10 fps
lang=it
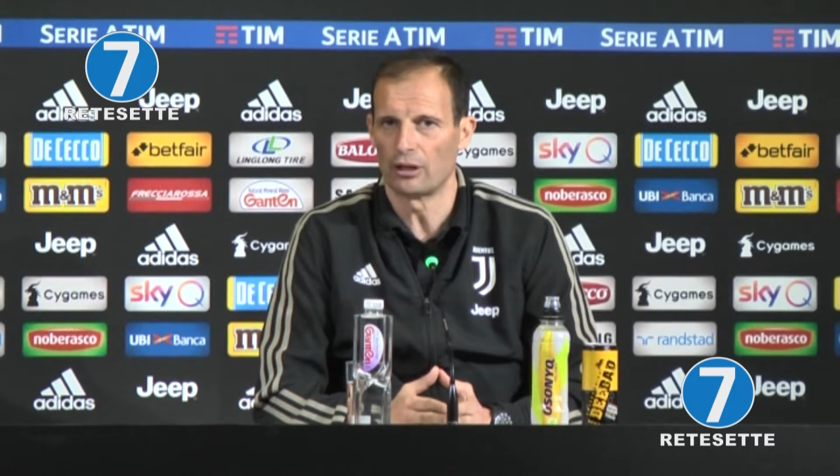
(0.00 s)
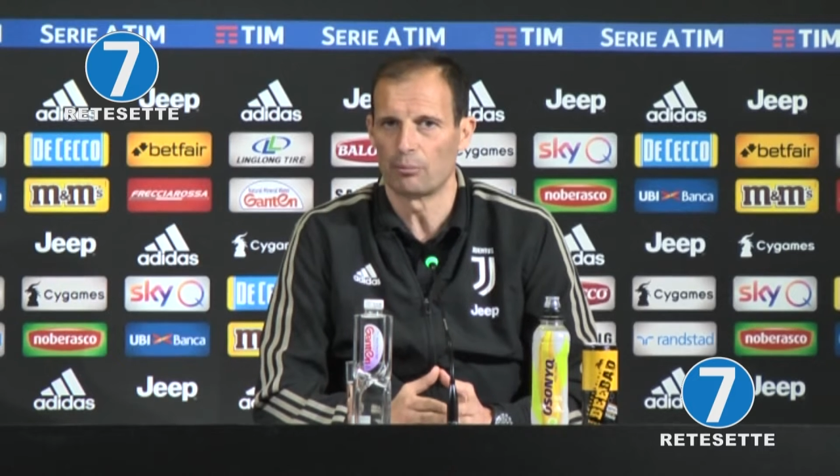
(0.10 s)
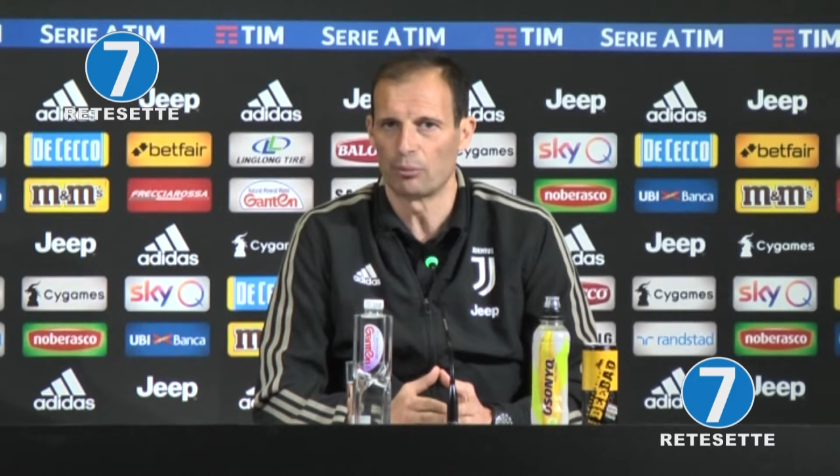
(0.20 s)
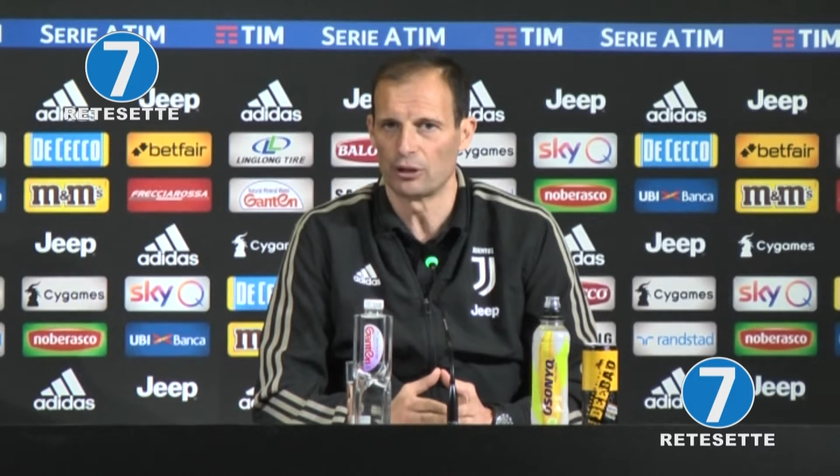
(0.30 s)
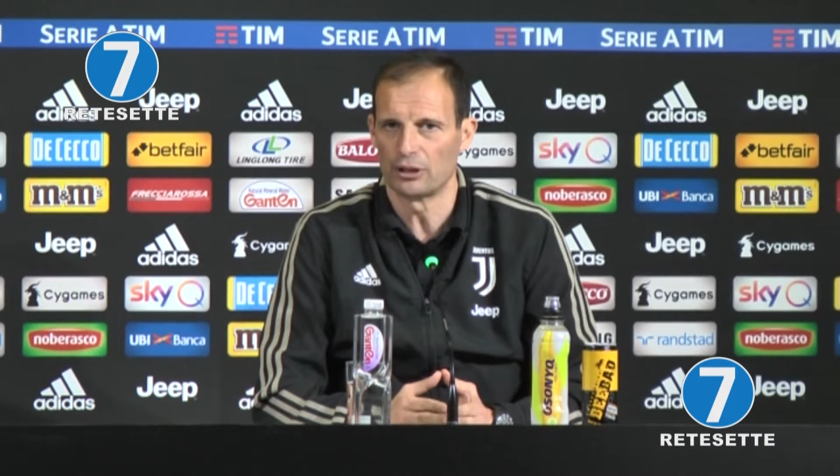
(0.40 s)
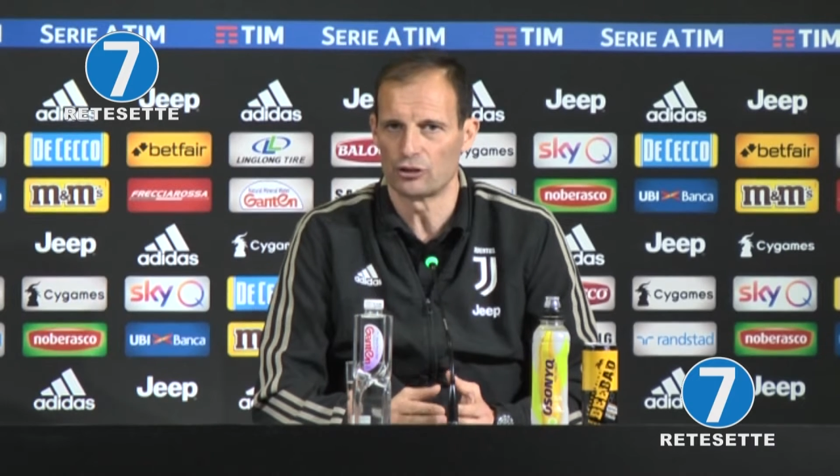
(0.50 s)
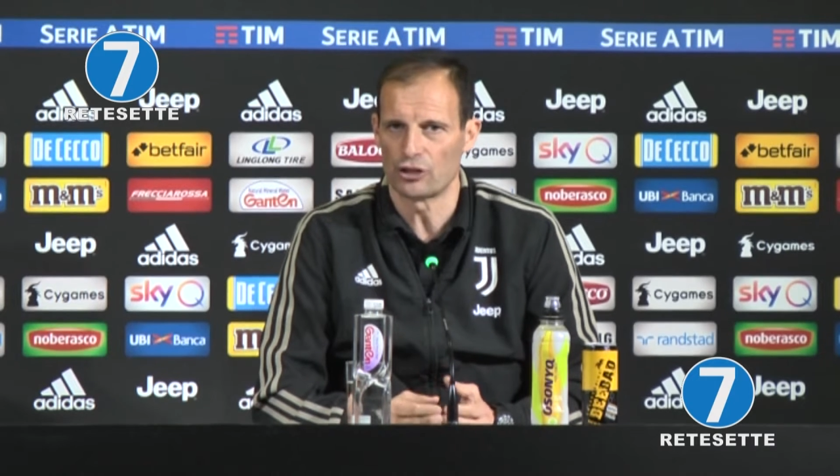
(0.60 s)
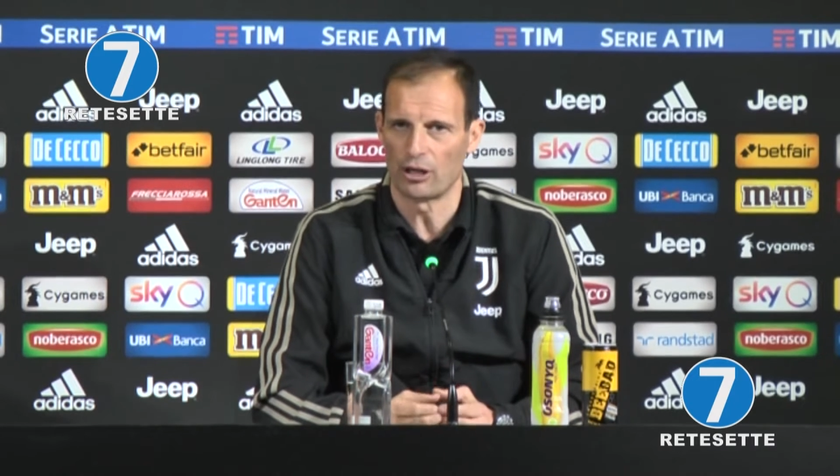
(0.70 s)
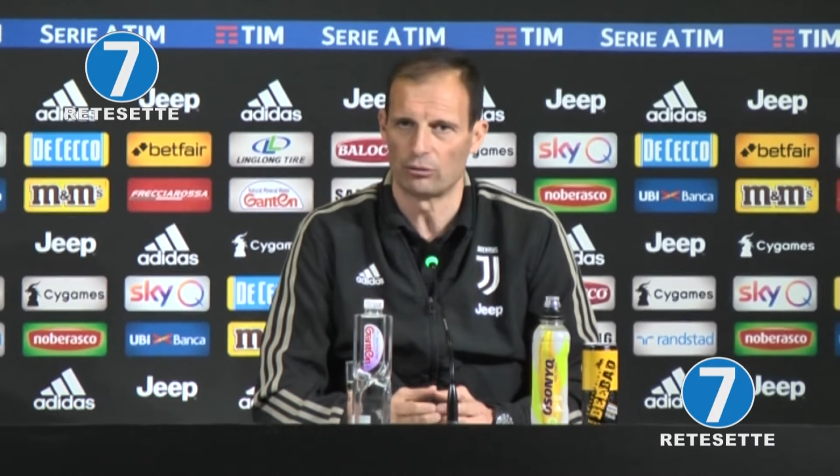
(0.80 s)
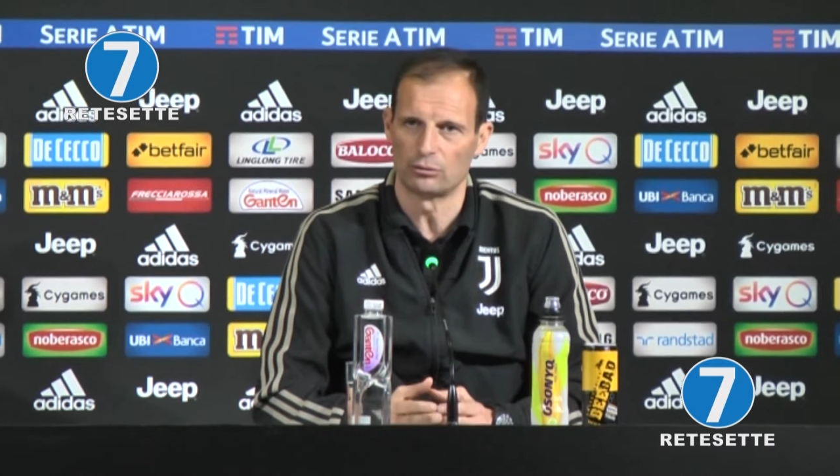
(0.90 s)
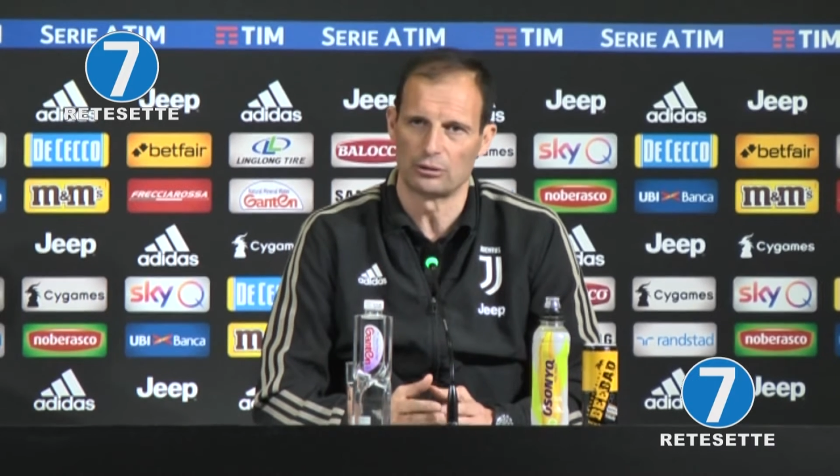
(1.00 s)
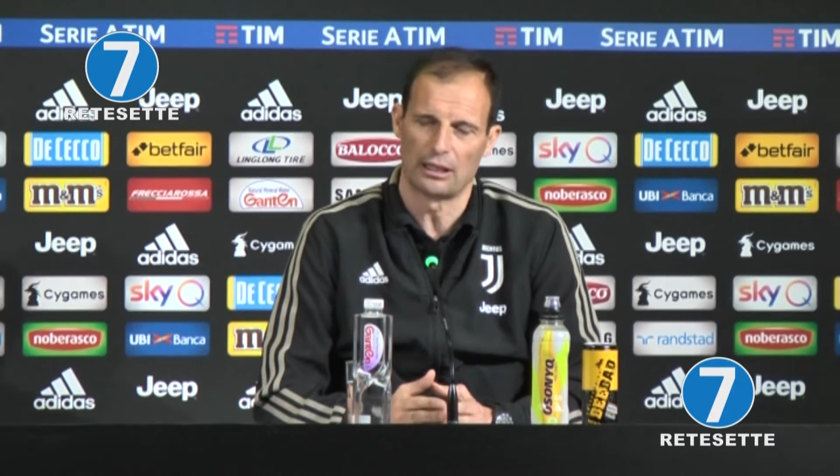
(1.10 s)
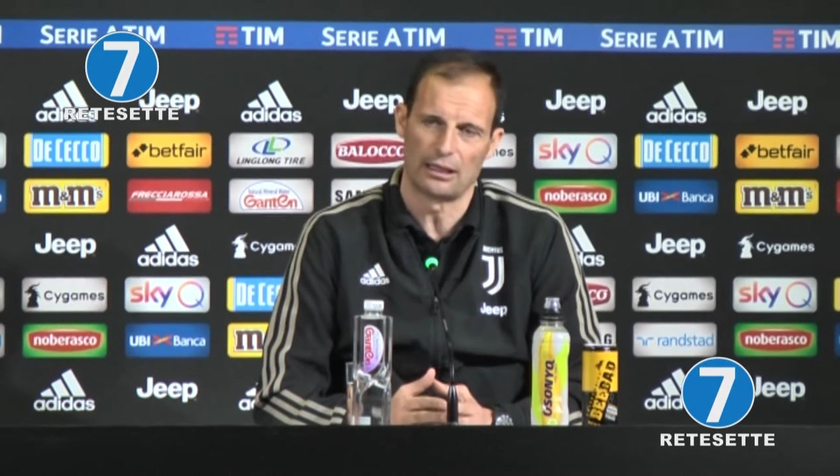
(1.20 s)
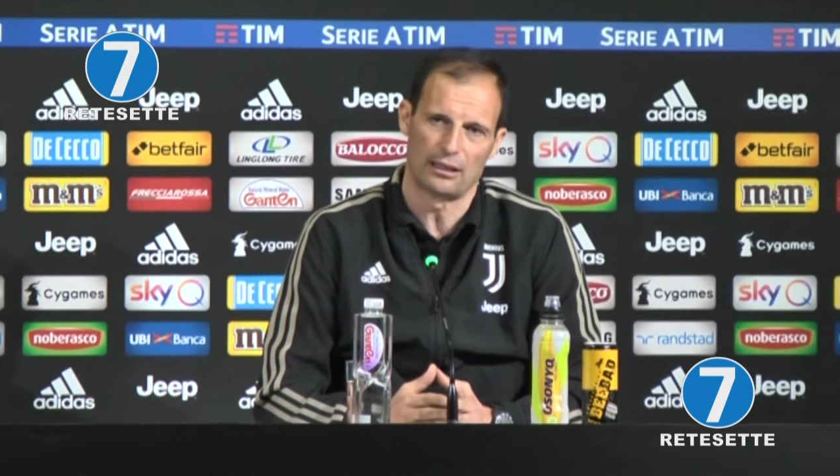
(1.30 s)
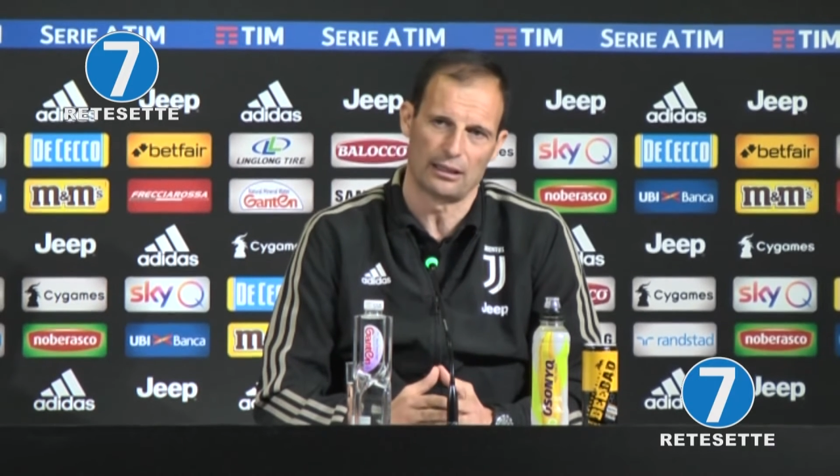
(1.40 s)
e poi c'è
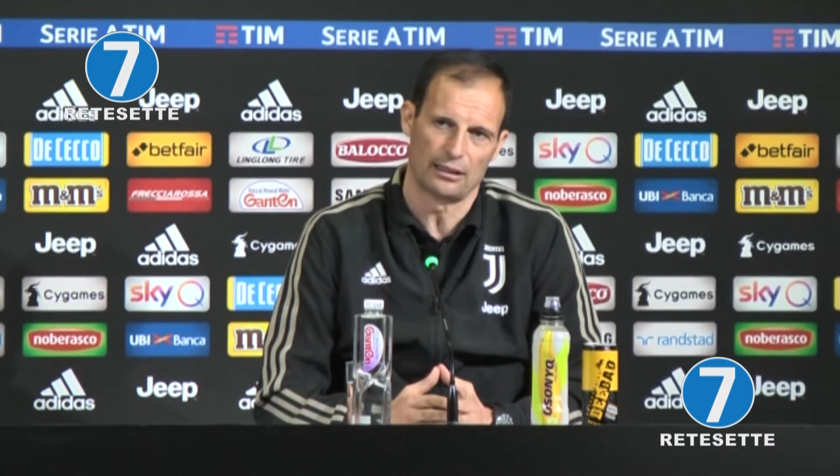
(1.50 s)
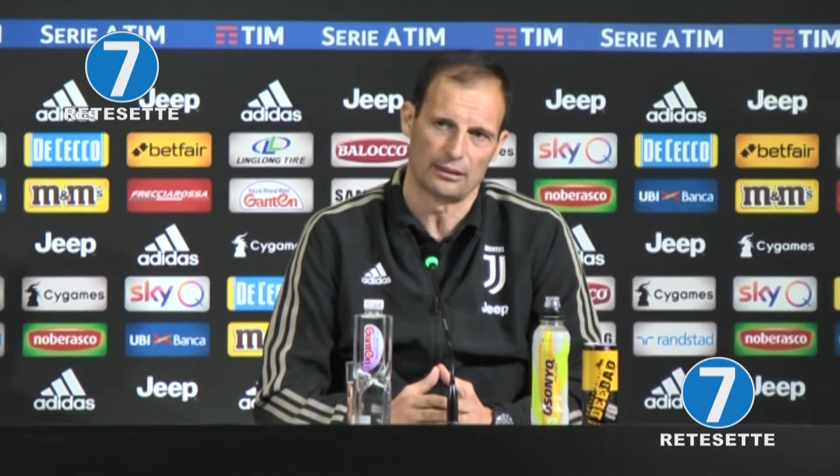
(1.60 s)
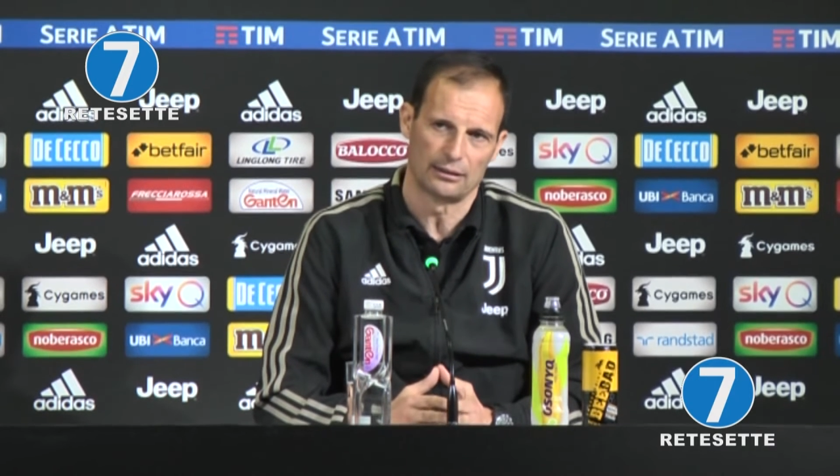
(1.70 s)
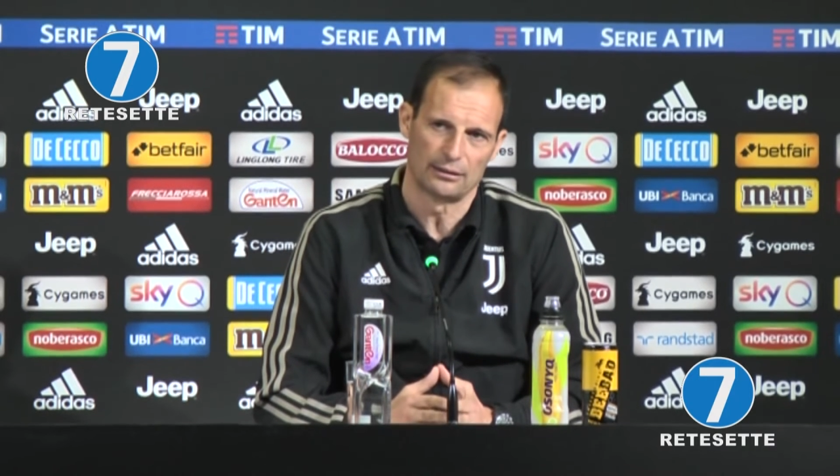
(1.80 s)
una,